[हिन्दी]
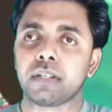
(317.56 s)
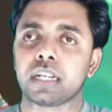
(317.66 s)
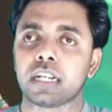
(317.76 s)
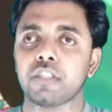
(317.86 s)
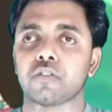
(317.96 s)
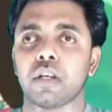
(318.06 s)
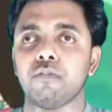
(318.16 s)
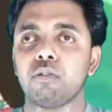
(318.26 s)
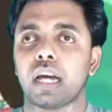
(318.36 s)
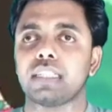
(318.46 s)
लड़का जो है
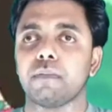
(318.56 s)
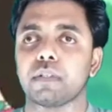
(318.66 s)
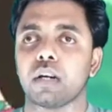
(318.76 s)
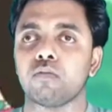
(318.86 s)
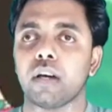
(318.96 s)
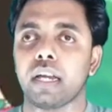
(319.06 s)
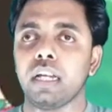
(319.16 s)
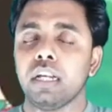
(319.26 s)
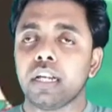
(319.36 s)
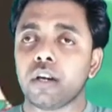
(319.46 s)
वो राजा बना हुआ
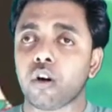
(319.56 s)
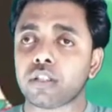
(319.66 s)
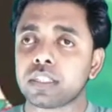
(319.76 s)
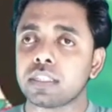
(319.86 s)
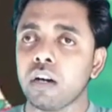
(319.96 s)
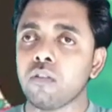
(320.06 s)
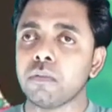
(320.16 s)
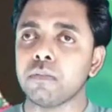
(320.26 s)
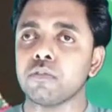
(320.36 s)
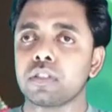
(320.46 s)
है और जिसका
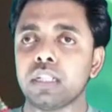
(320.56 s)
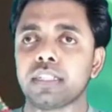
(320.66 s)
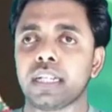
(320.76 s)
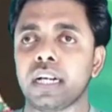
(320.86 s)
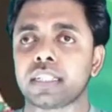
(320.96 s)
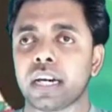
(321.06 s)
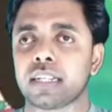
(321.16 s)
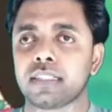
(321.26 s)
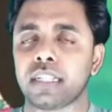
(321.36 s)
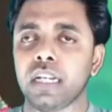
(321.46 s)
उम्र मुश्किल से
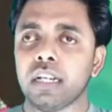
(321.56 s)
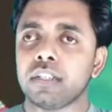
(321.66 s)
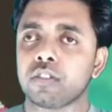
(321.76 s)
18 से